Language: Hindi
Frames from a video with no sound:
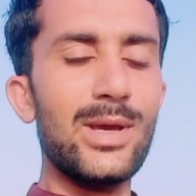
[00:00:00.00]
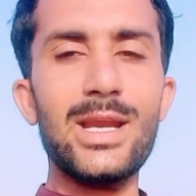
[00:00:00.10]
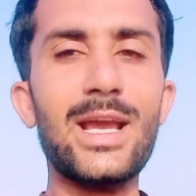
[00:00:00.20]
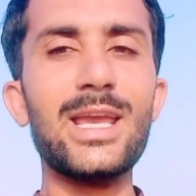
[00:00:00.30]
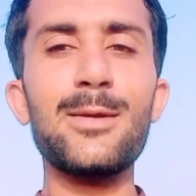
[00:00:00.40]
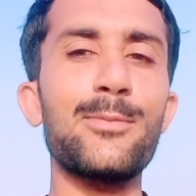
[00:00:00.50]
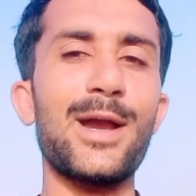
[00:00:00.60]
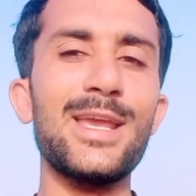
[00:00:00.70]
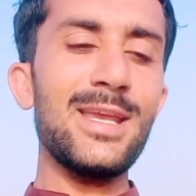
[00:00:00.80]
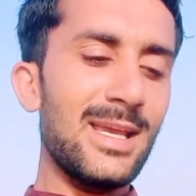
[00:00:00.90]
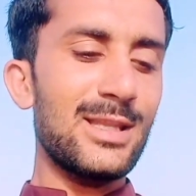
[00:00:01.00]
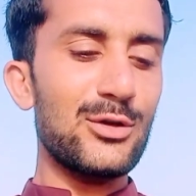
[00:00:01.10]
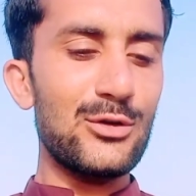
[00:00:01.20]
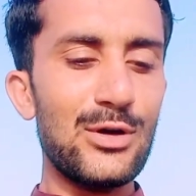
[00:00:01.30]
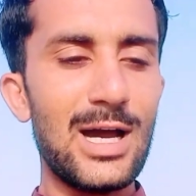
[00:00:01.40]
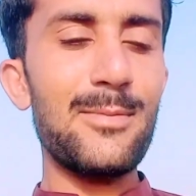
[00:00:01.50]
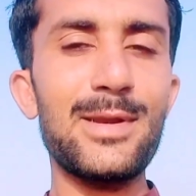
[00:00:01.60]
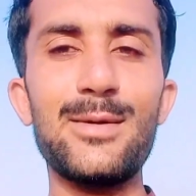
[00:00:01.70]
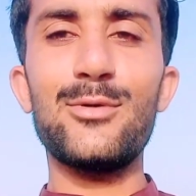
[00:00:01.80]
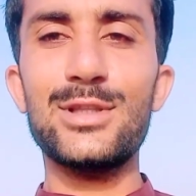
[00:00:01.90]
मेरे ढक्की बाई तो
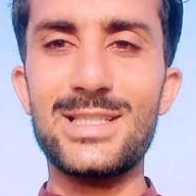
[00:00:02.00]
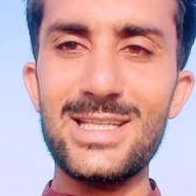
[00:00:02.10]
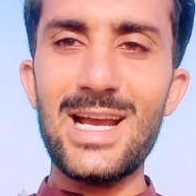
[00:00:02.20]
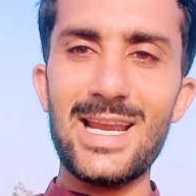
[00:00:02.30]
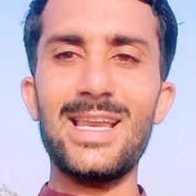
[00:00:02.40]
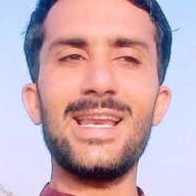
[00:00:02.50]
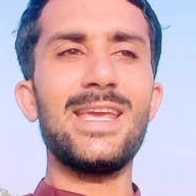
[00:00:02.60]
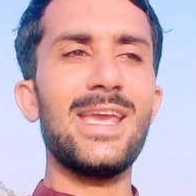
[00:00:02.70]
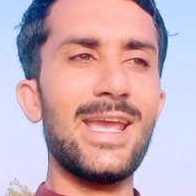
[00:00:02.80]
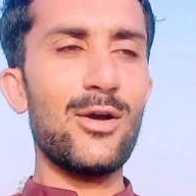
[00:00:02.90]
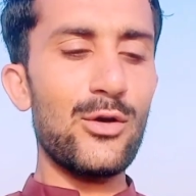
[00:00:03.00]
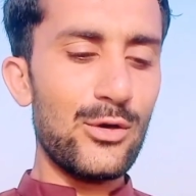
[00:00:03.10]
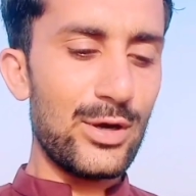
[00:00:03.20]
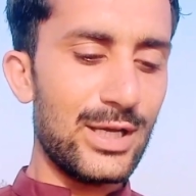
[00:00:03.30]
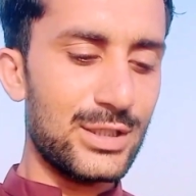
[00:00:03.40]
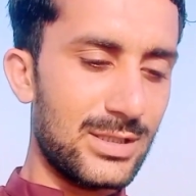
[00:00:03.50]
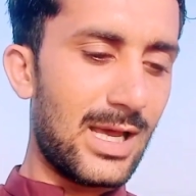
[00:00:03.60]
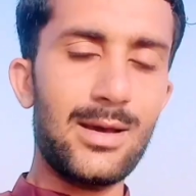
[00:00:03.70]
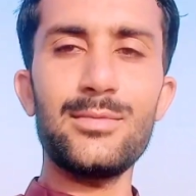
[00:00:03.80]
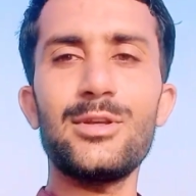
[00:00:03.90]
आपने बहुत अच्छी गाड़ी ले ली है और
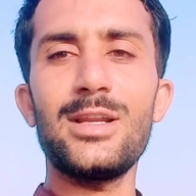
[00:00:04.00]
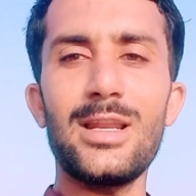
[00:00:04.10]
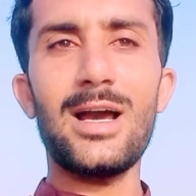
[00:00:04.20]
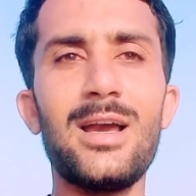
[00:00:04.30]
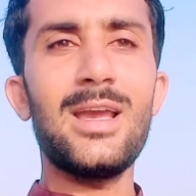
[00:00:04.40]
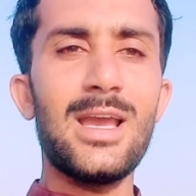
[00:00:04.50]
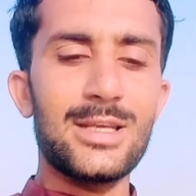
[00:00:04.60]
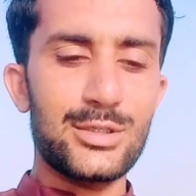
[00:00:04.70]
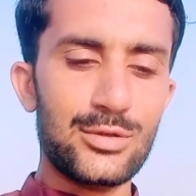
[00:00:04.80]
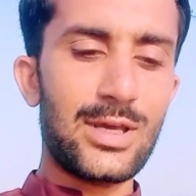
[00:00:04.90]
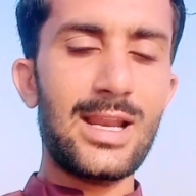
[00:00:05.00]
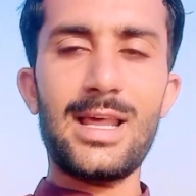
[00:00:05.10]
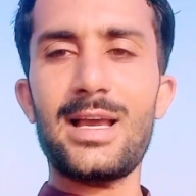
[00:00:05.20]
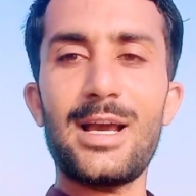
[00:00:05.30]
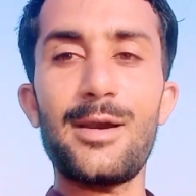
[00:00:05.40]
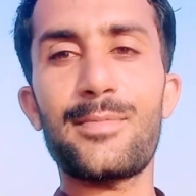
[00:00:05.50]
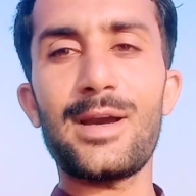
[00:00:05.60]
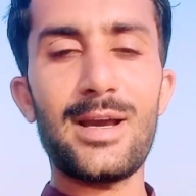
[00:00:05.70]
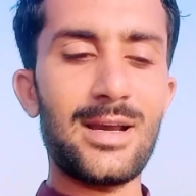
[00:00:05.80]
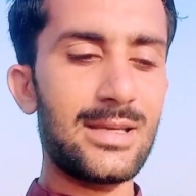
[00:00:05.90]
अल्हम्दुलिल्लाह शुक्र अल्लाह का
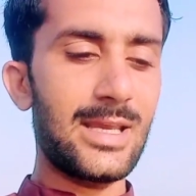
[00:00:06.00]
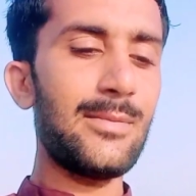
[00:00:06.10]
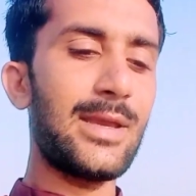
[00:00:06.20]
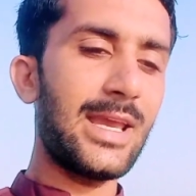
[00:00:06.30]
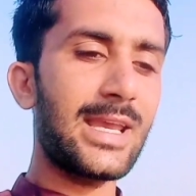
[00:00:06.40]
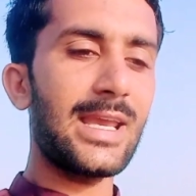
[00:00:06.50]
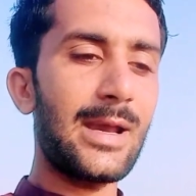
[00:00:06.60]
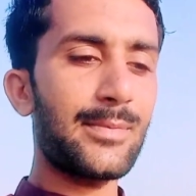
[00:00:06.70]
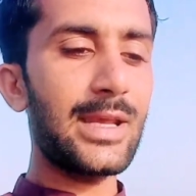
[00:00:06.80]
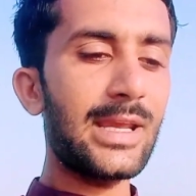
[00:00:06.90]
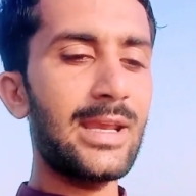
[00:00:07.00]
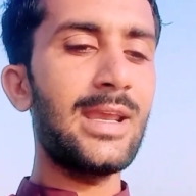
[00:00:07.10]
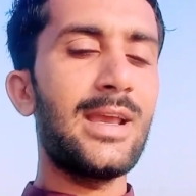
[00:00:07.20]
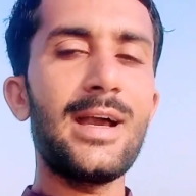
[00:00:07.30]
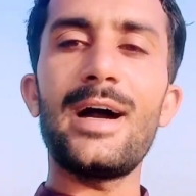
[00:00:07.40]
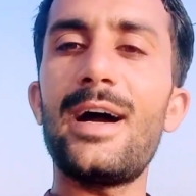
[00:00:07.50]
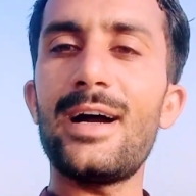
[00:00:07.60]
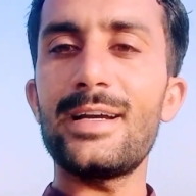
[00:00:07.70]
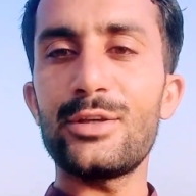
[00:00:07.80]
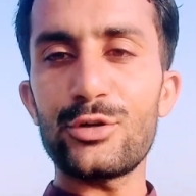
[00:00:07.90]
आपका ये भी है कि आपने
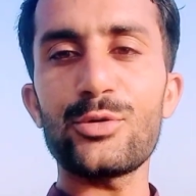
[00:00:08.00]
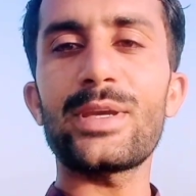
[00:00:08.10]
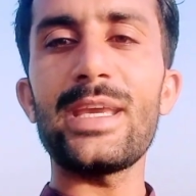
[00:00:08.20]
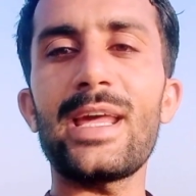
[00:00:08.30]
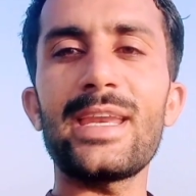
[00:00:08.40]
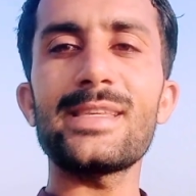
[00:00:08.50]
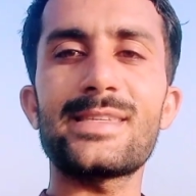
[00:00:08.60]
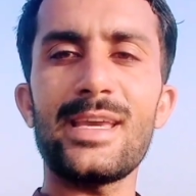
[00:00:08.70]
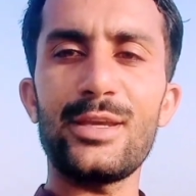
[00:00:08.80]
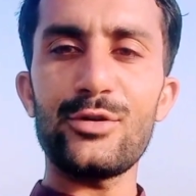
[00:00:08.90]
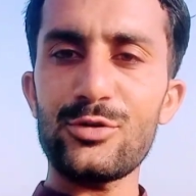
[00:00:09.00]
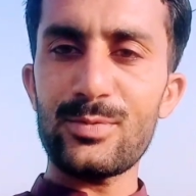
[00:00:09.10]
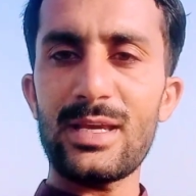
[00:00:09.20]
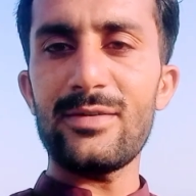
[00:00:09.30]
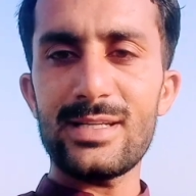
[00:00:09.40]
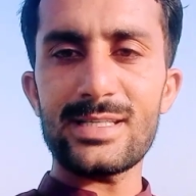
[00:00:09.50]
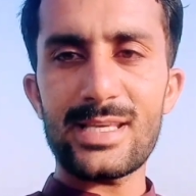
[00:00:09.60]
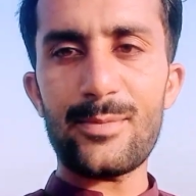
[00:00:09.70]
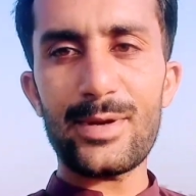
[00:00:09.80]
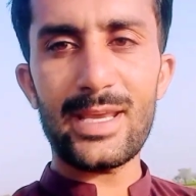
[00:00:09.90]
यूट्यूब की अर्निंग से यूट्यूब के वजह
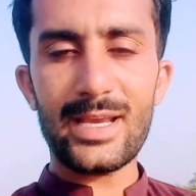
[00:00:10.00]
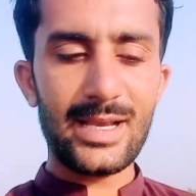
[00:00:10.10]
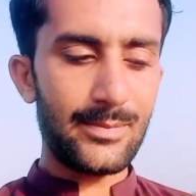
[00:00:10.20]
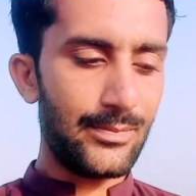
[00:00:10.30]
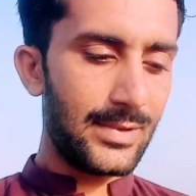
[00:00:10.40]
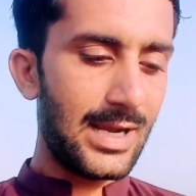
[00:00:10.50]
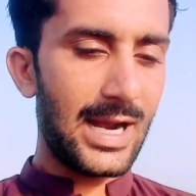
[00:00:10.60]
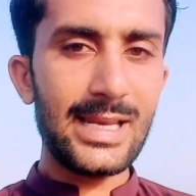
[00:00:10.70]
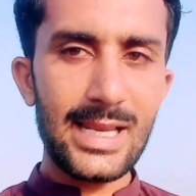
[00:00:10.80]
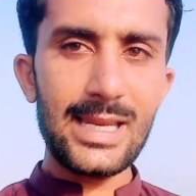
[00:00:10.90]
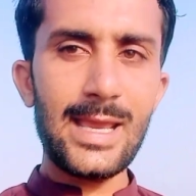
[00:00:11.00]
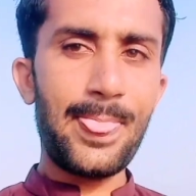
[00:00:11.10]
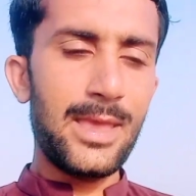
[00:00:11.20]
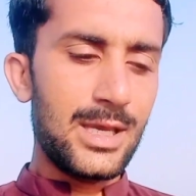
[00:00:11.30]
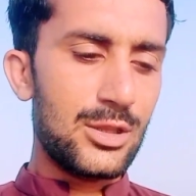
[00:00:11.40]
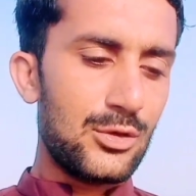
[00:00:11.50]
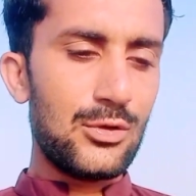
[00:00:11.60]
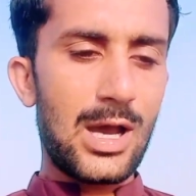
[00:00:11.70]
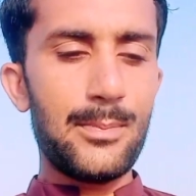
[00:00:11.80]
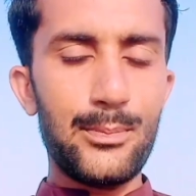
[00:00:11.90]
से आपने एक गाड़ी ले ली है
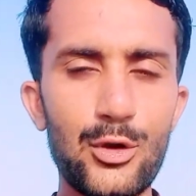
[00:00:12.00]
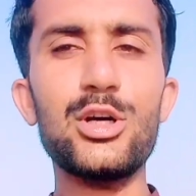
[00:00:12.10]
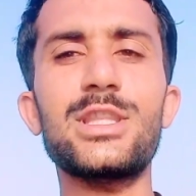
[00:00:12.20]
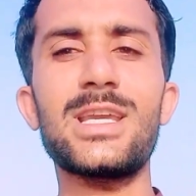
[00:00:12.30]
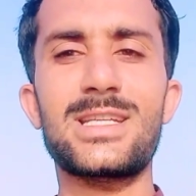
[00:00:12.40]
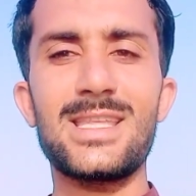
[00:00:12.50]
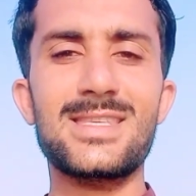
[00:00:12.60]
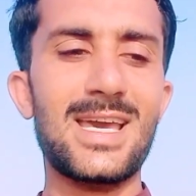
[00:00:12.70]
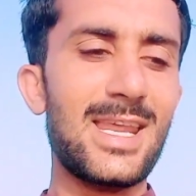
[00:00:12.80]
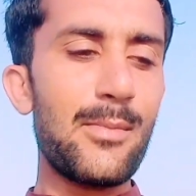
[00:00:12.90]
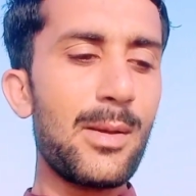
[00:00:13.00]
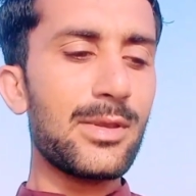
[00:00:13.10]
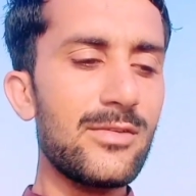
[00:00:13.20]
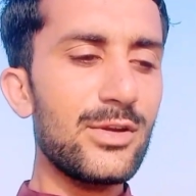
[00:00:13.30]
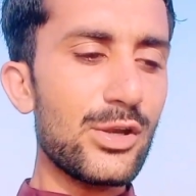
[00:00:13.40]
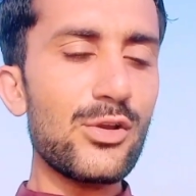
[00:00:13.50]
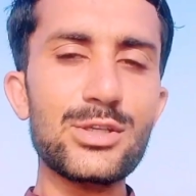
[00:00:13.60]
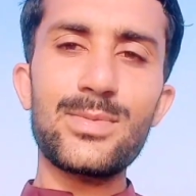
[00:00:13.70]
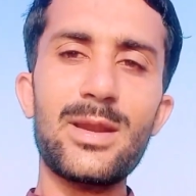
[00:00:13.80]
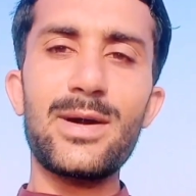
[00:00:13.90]
तो आप बहुत ही अच्छे इंसान हैं हम आपकी
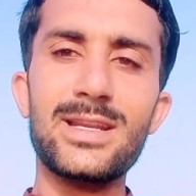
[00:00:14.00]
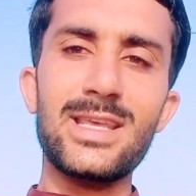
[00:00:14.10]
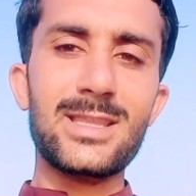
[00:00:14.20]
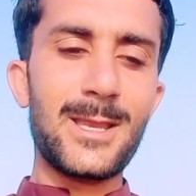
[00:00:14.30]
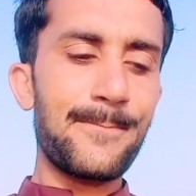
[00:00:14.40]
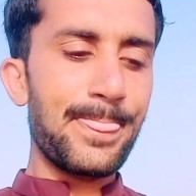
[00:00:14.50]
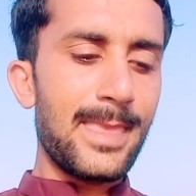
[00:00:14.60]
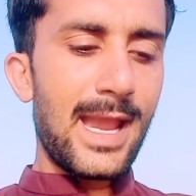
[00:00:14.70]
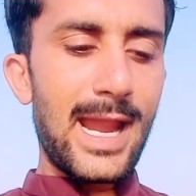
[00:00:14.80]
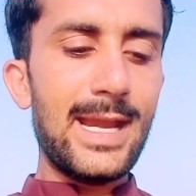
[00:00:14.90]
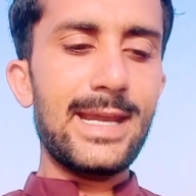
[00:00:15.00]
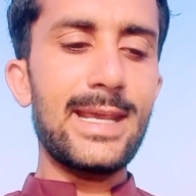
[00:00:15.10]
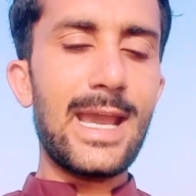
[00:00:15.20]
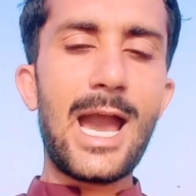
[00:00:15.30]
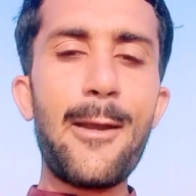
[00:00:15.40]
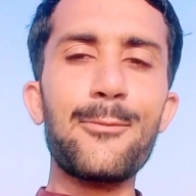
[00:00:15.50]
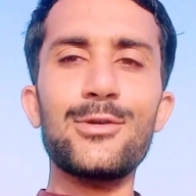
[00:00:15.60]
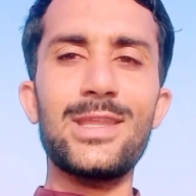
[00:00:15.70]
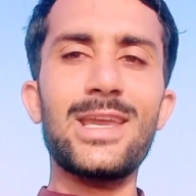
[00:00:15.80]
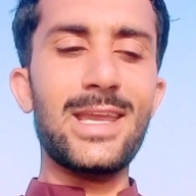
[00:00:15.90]
वीडियोस बार बार देखते हैं एंड
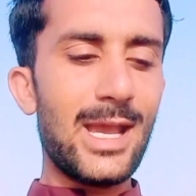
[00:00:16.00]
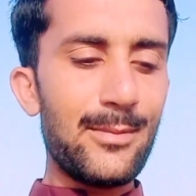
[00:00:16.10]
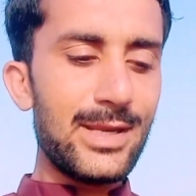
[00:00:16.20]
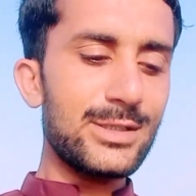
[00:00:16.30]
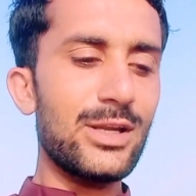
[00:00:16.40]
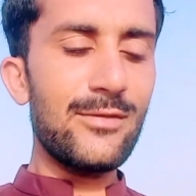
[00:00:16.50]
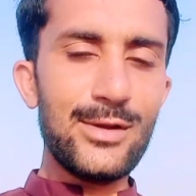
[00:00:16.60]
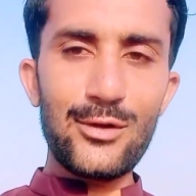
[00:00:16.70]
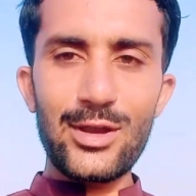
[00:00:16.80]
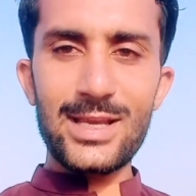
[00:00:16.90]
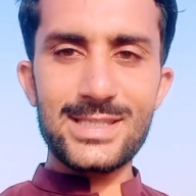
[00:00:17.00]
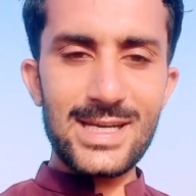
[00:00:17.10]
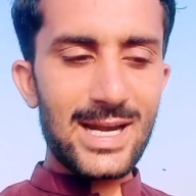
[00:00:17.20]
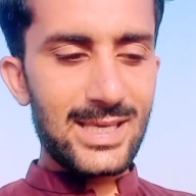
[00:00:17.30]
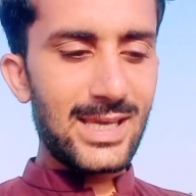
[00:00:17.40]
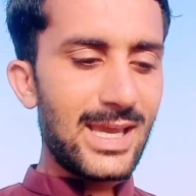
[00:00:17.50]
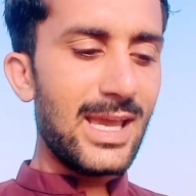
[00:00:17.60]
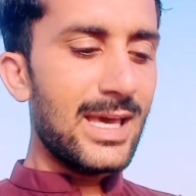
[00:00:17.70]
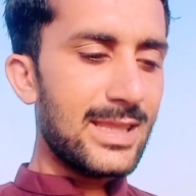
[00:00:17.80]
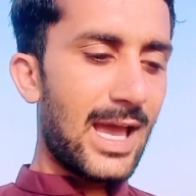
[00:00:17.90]
आपको देख के हमने जो है ना व्लॉगिंग स्टार्ट की है
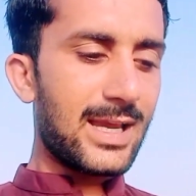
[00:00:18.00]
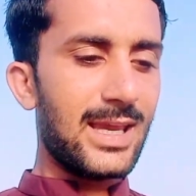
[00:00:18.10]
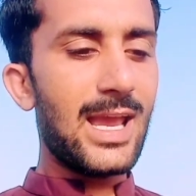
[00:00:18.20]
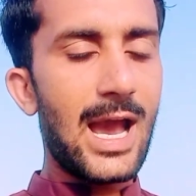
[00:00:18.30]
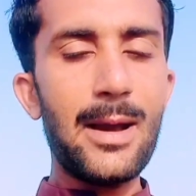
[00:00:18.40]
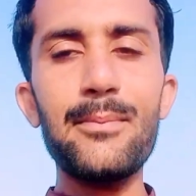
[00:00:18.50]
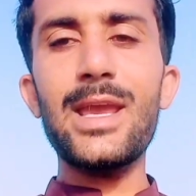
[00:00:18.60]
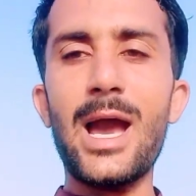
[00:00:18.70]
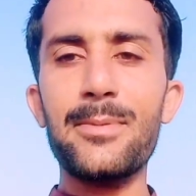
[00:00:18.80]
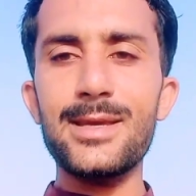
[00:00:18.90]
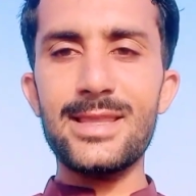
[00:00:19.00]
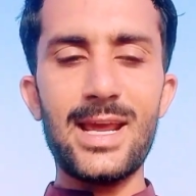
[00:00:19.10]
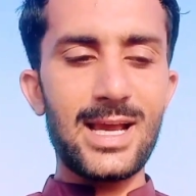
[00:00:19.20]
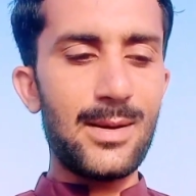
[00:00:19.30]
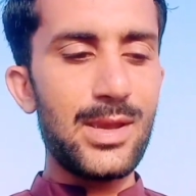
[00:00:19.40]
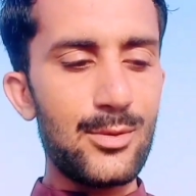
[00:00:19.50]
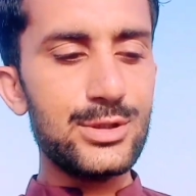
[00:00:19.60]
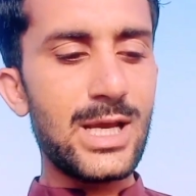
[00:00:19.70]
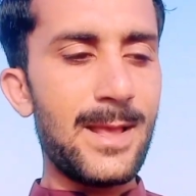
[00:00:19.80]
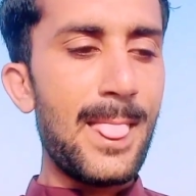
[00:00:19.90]
ताकि हम भी आपकी तरह कामयाब
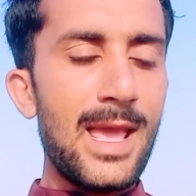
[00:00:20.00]
हो जाएं